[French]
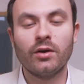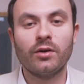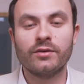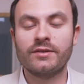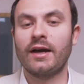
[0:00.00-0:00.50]

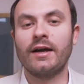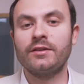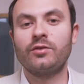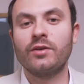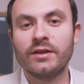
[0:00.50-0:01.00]
ça
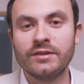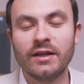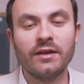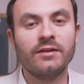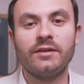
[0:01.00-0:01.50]
reste
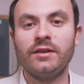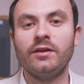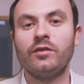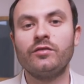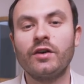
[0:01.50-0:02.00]
restreint qui est
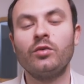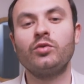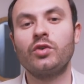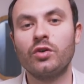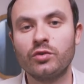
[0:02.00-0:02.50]
20 ou
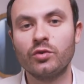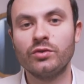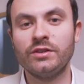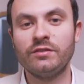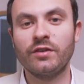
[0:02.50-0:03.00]
30 euros
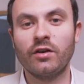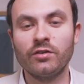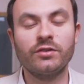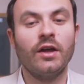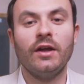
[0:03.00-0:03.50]
de
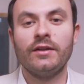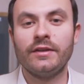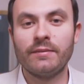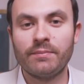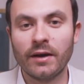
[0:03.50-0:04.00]
différence
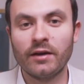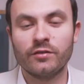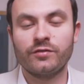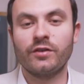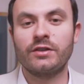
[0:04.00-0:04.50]
n'est pas
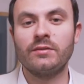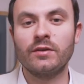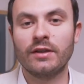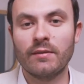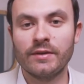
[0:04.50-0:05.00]
forcément
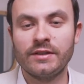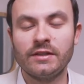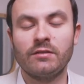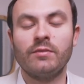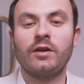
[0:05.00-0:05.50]

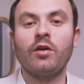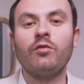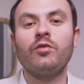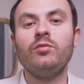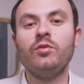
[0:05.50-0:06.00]
dramatique. Mais quand
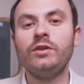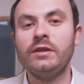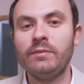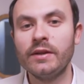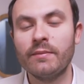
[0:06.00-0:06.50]
vous le
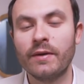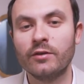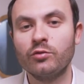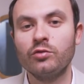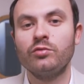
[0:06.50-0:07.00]
multipliez par
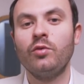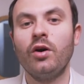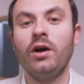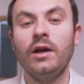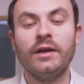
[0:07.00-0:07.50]
12
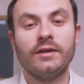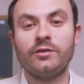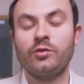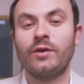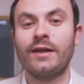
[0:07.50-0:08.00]
mois et
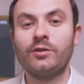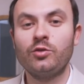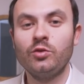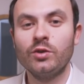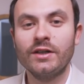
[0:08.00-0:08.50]
sur la
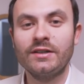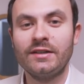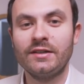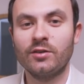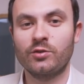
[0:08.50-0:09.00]
durée de
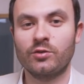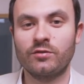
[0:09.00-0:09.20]
détention